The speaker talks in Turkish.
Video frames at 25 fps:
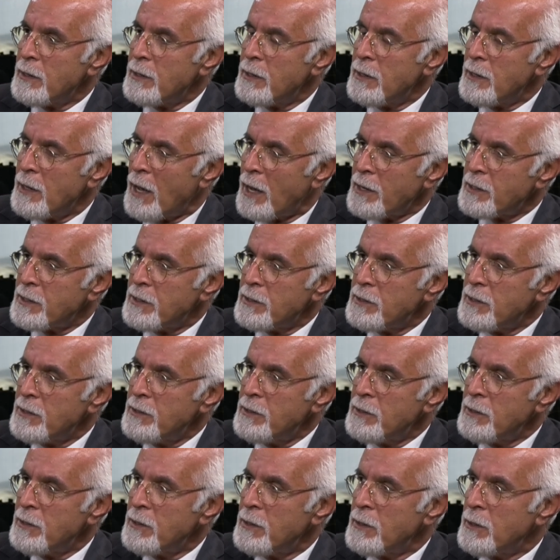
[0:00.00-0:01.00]

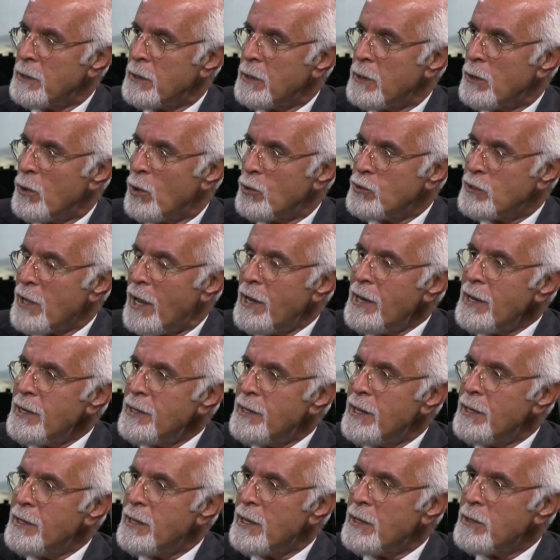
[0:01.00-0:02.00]
yargının
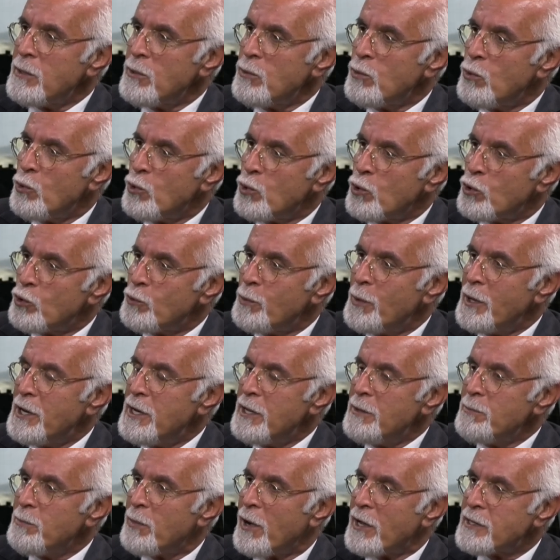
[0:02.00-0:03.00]
özellikle de
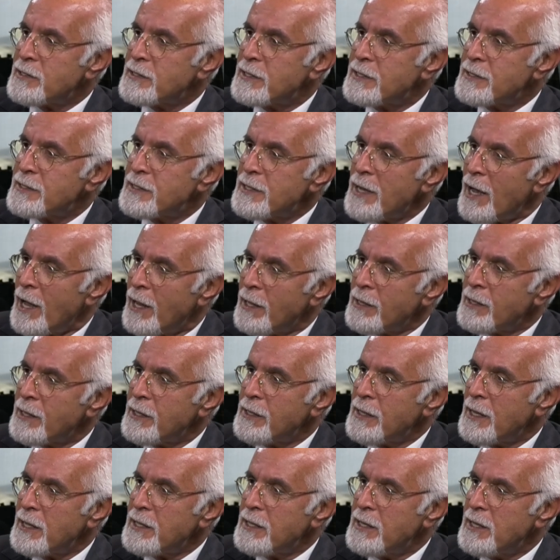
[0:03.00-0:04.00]
yürütmenin baskısı
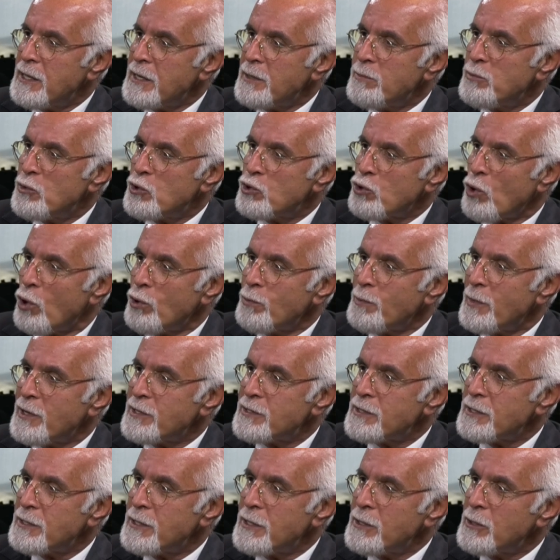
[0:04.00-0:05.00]
altına girmiş
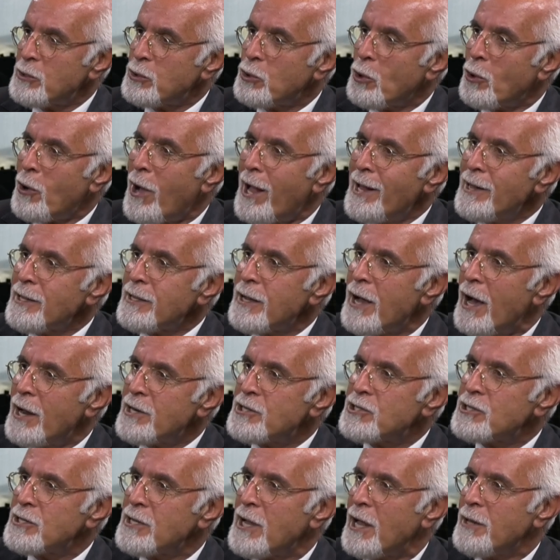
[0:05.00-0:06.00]
olmasının doğal
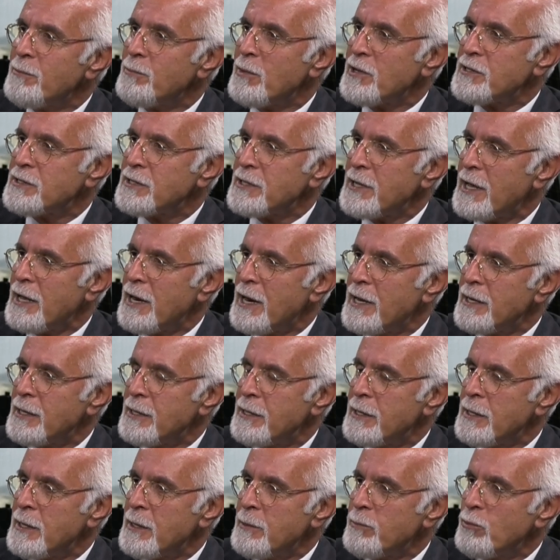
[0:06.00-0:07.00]
karşılanması
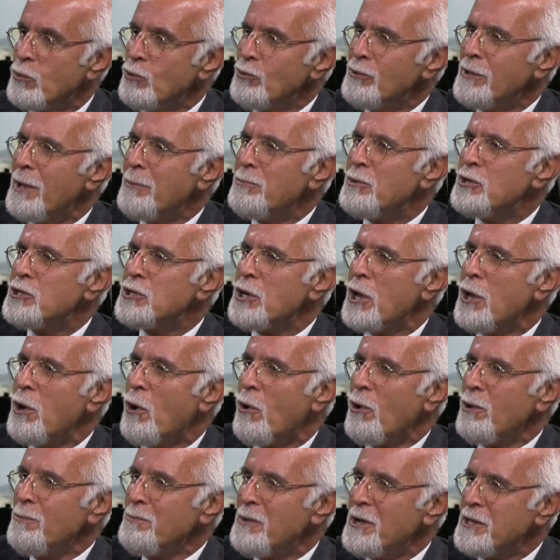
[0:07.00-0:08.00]
gerektiği, bunda bir şey
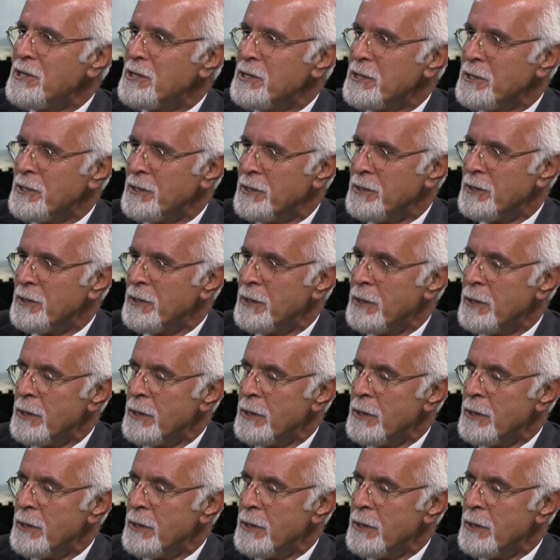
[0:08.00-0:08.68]
olmadığı,